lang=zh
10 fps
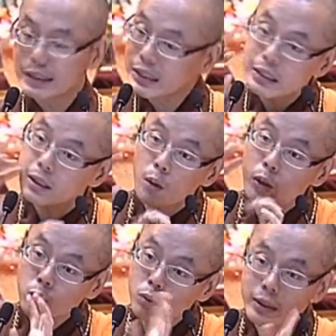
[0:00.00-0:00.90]
这是
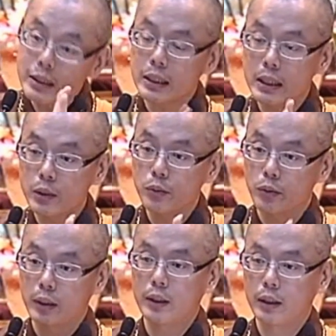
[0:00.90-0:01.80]
超越众生的科
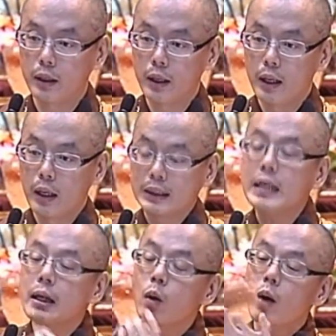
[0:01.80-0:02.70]
学的。
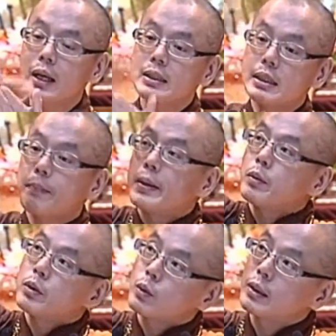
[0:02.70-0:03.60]
当然，《华严经》比
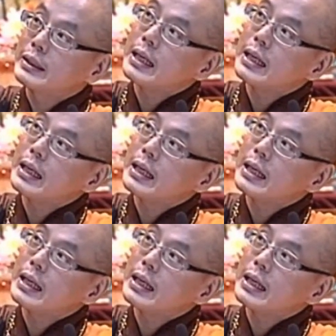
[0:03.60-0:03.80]
喻说，